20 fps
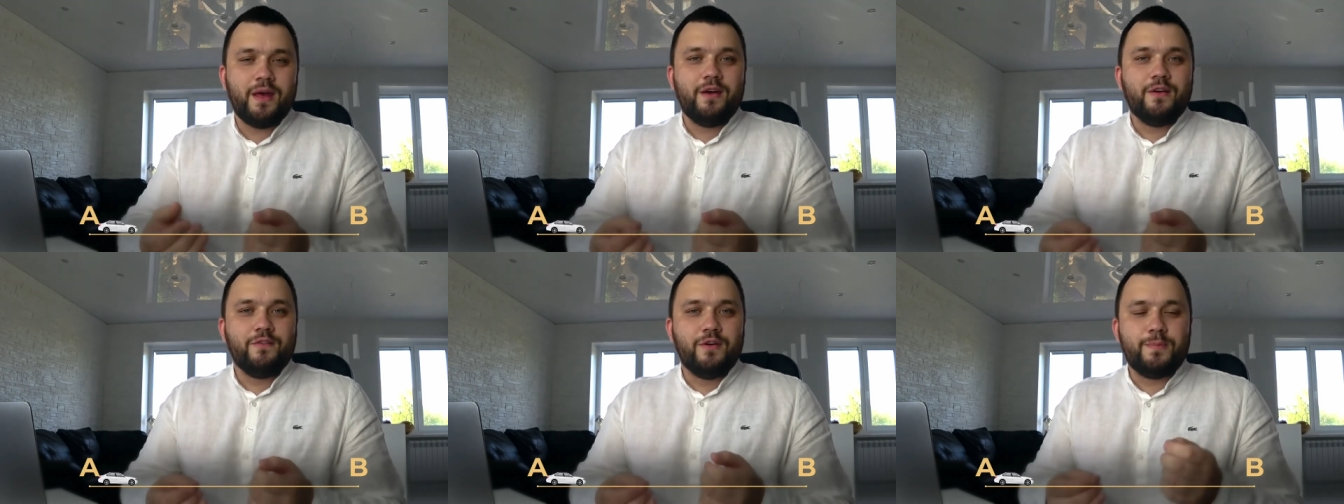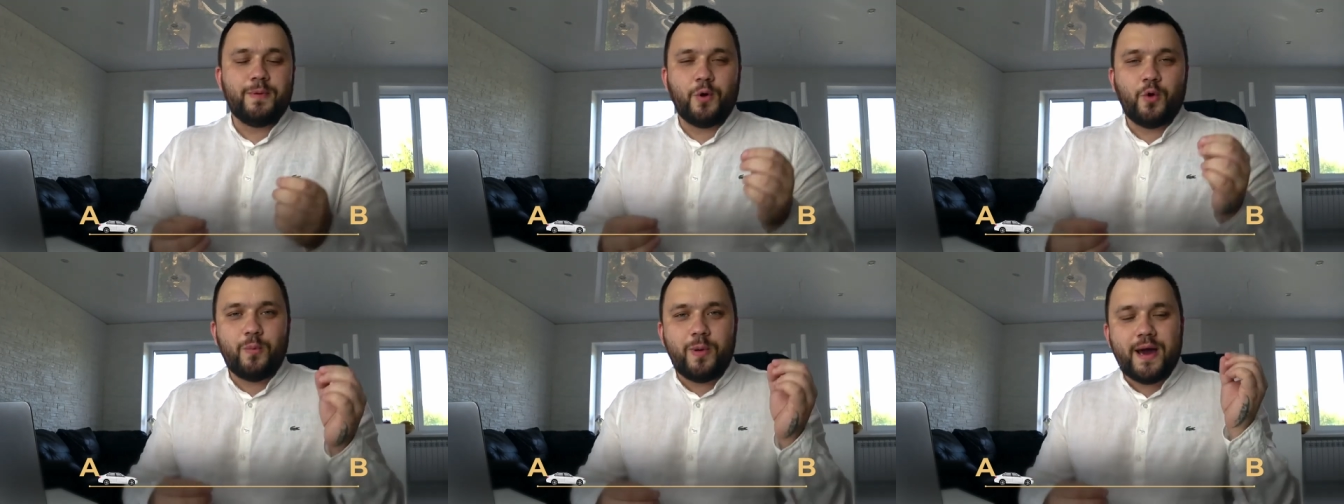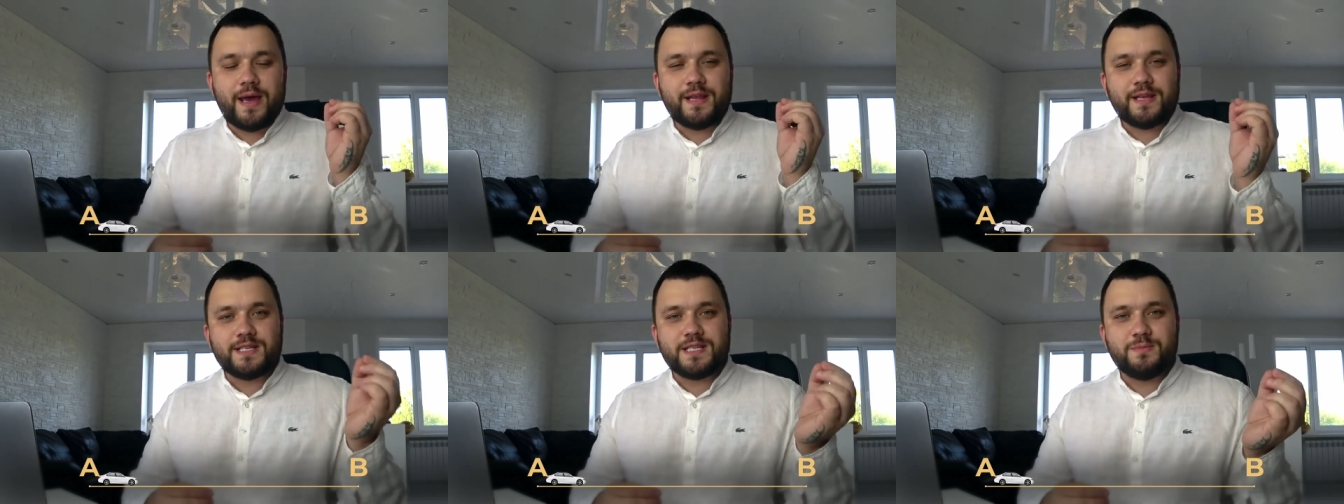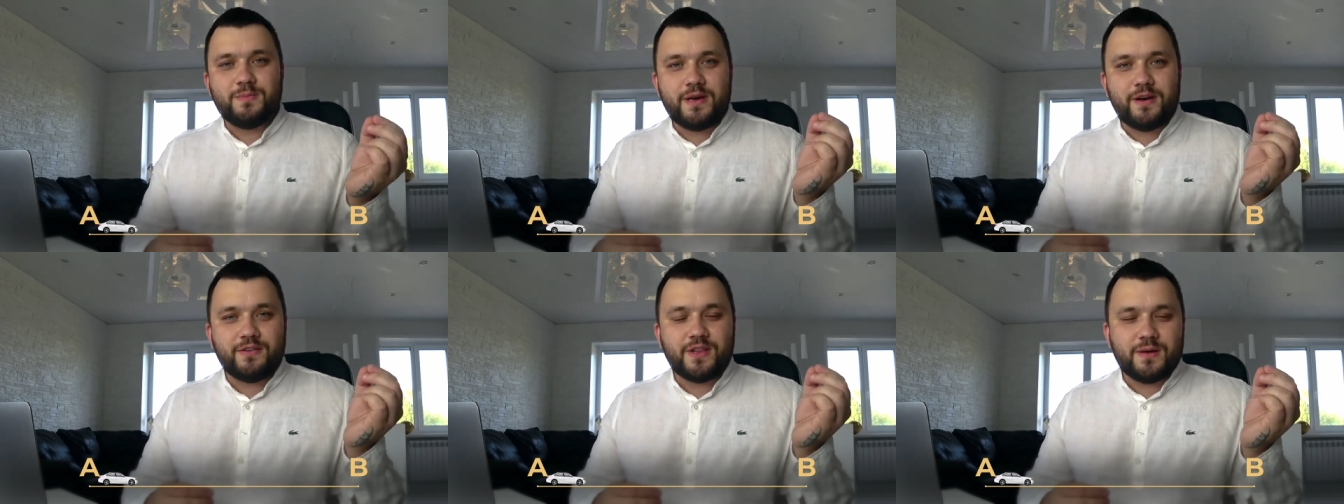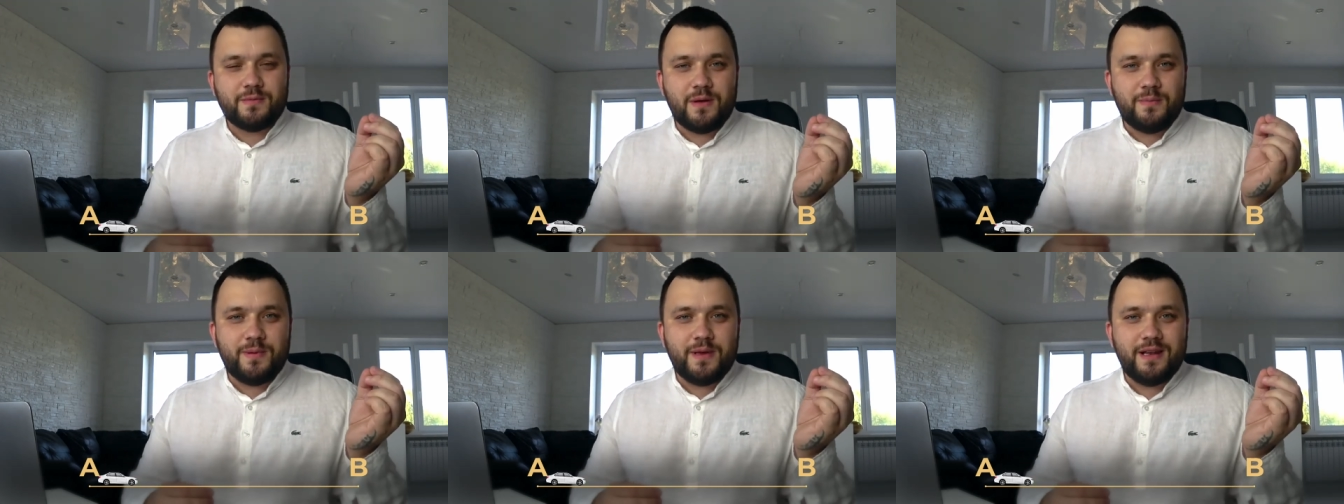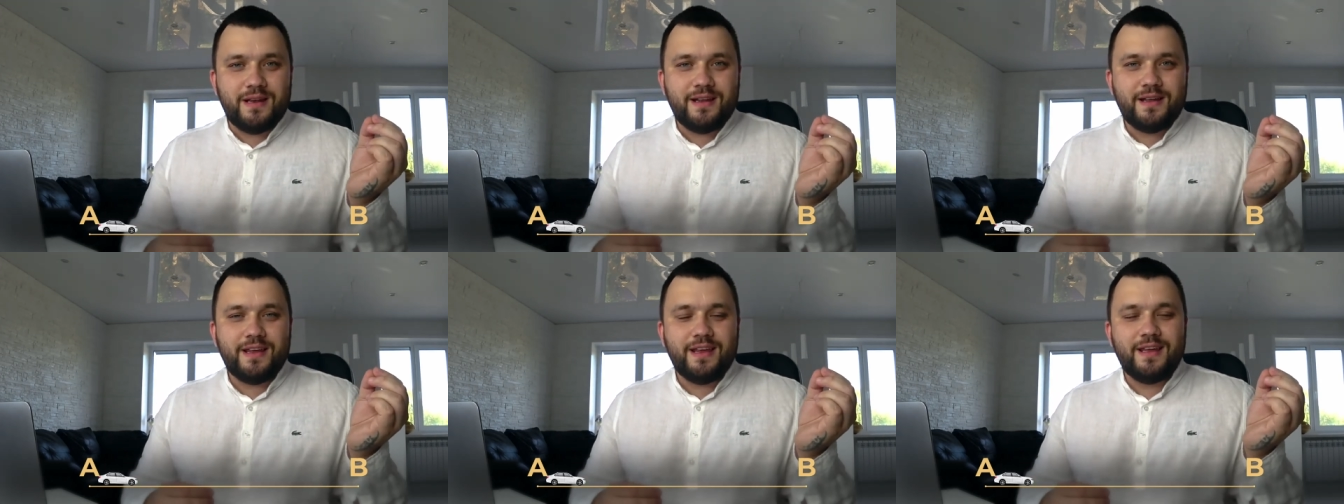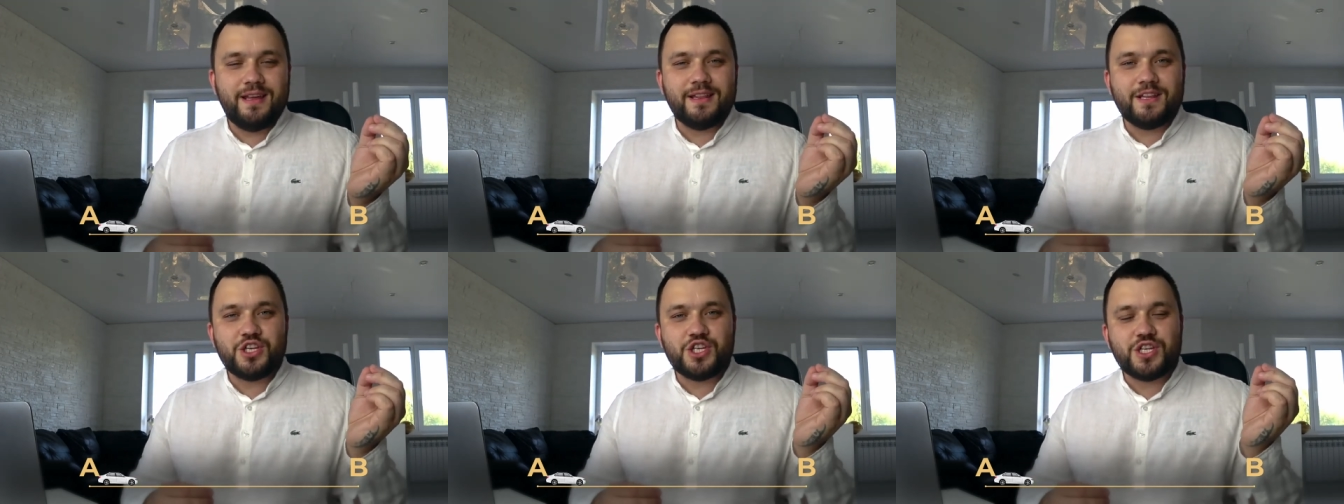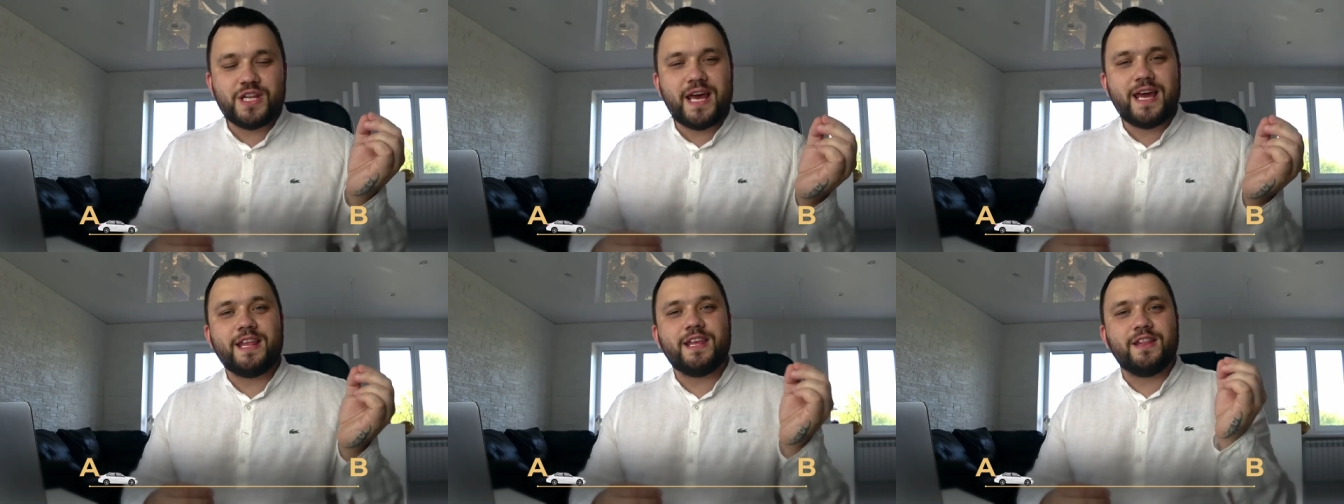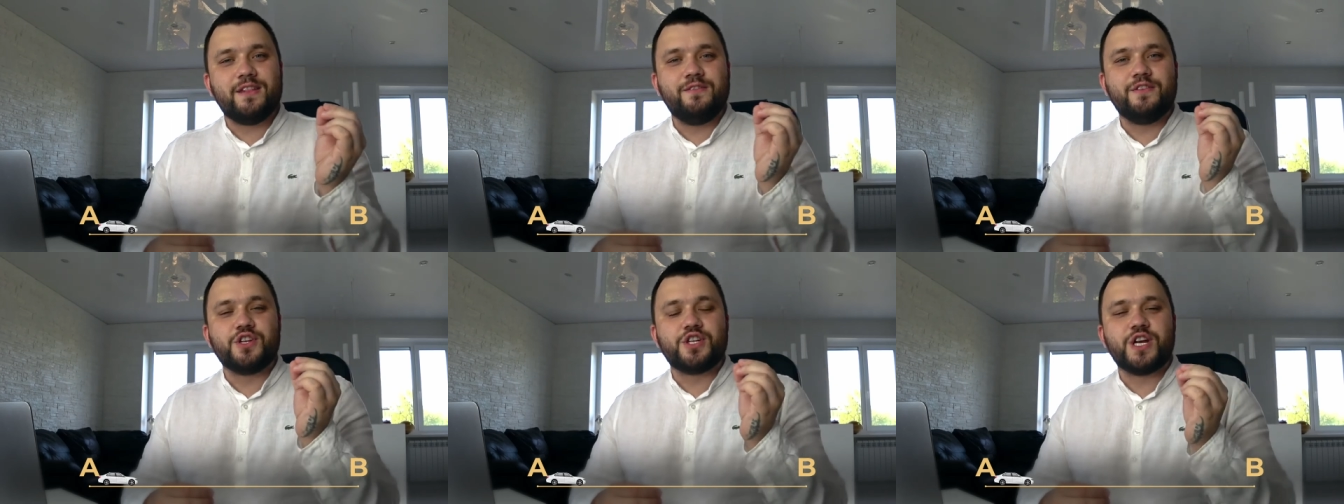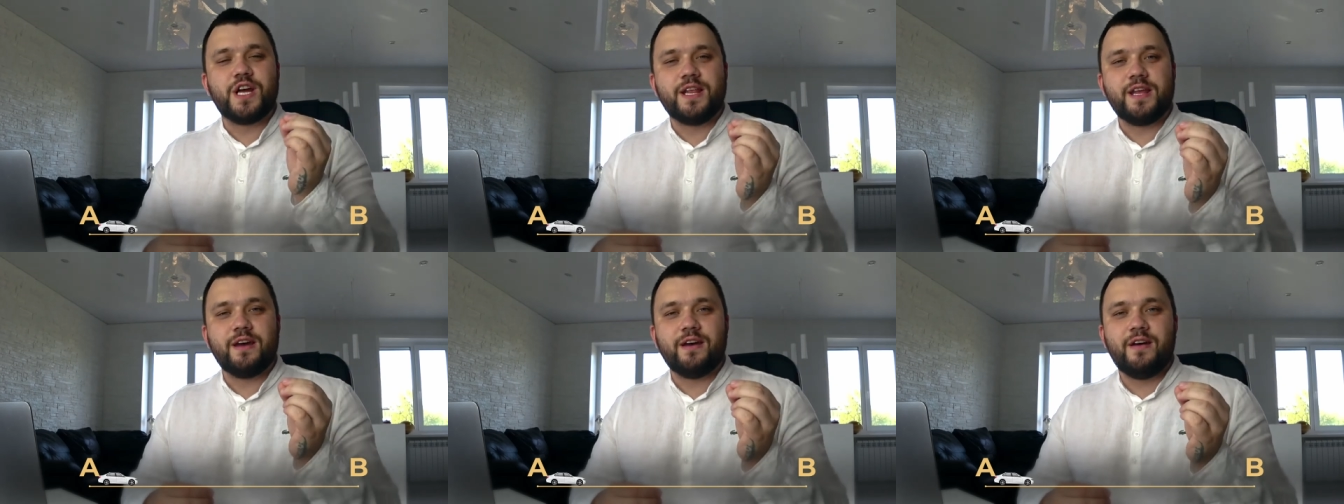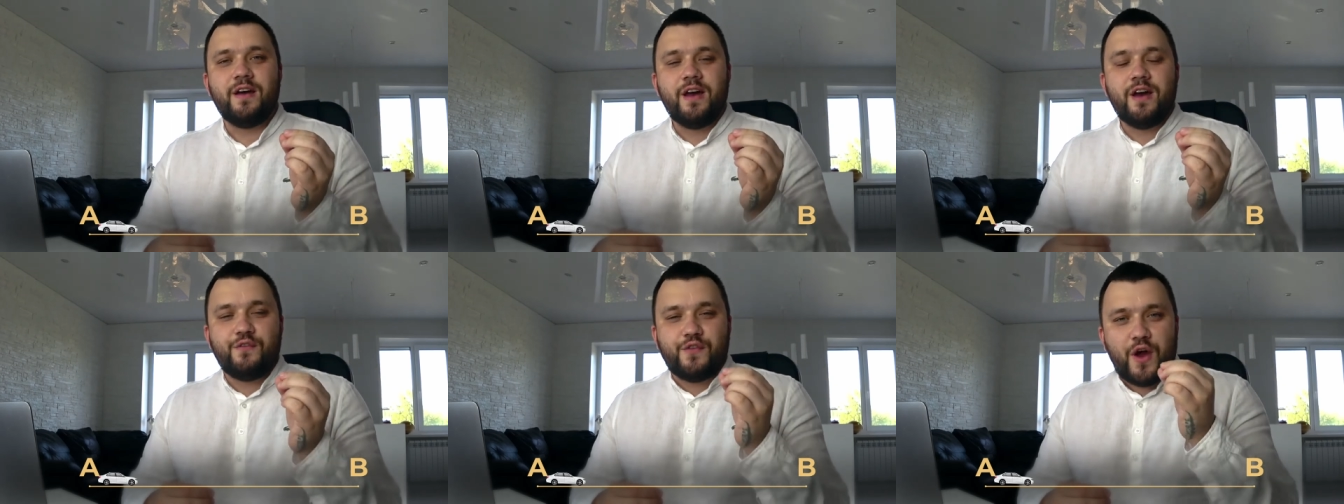Вы покупаете себе автомобиль и начинаете движение.